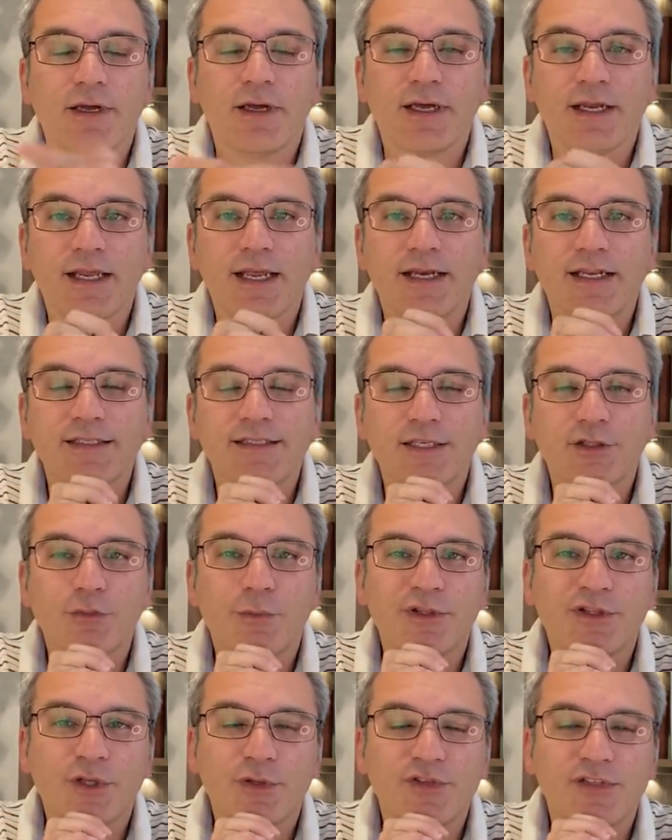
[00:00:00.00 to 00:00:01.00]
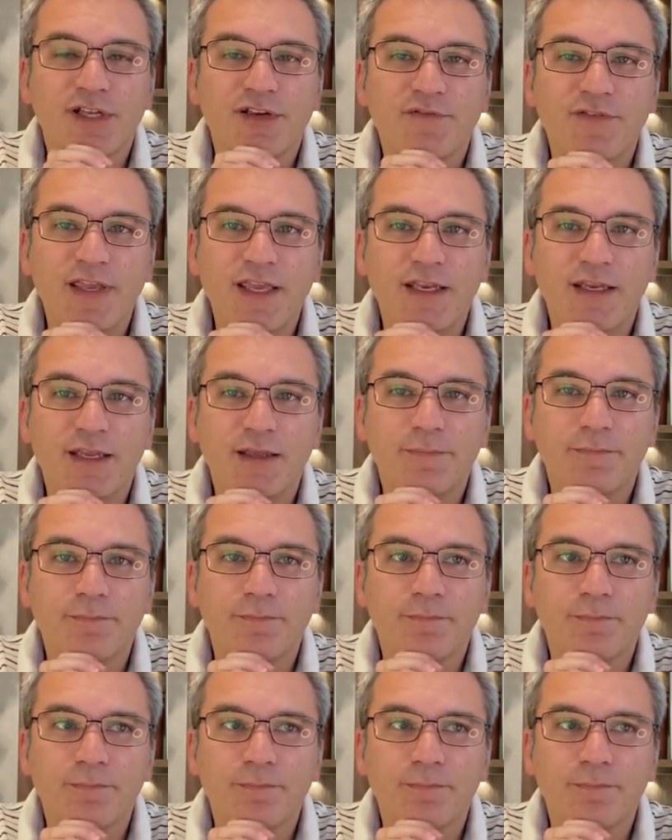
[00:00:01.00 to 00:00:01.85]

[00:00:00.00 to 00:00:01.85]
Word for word: realizzato Matteo Salvini.